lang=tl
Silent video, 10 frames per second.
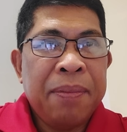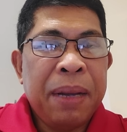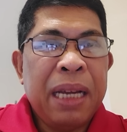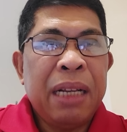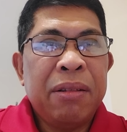
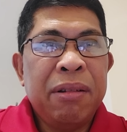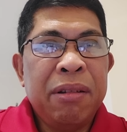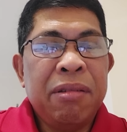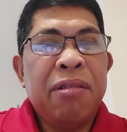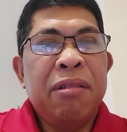para
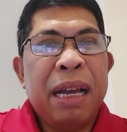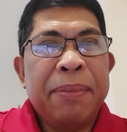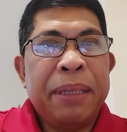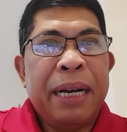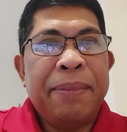tuloy-tuloy
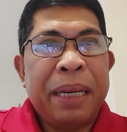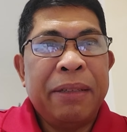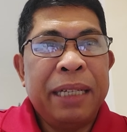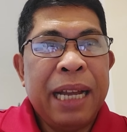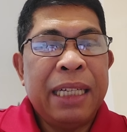lang po ang
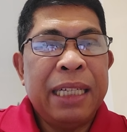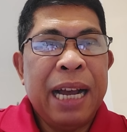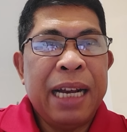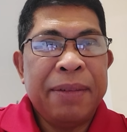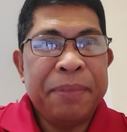
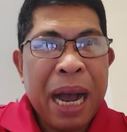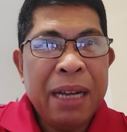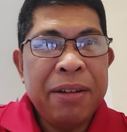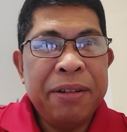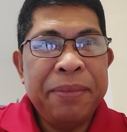pag-unlad ng
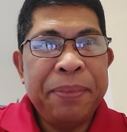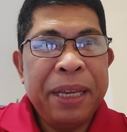bagong